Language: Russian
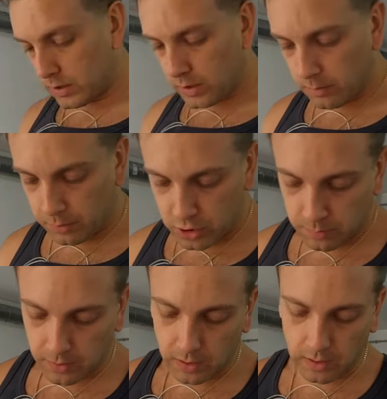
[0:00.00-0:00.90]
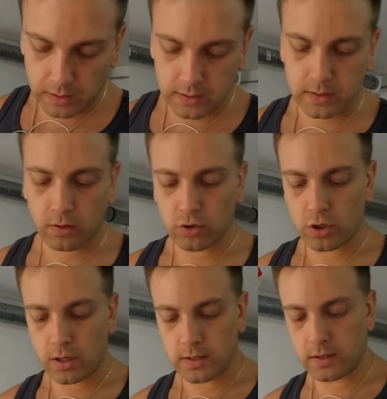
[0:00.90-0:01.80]
э, подшипники, как я сказал, уже
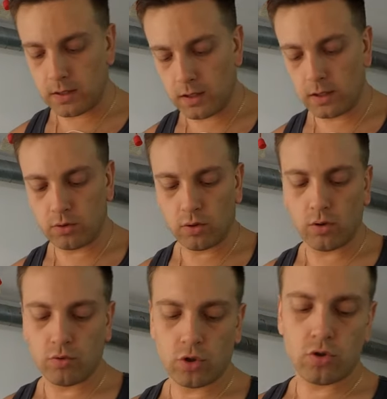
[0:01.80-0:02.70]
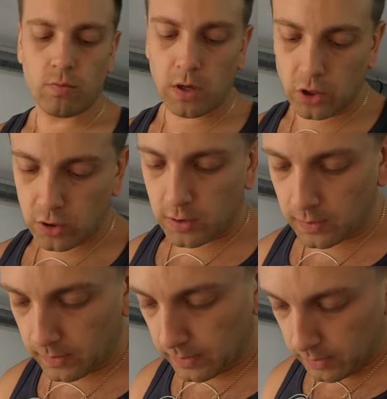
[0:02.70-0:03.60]
разные, которые уже шумящие.
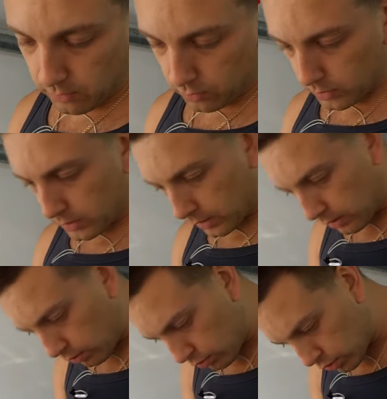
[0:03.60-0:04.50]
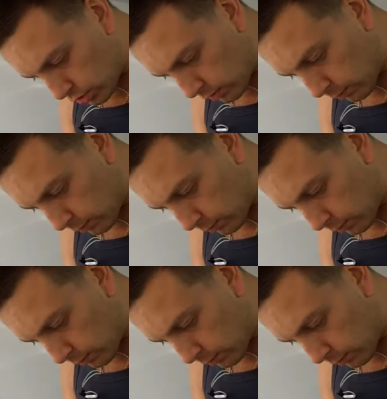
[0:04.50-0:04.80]
Вот их так крутишь, и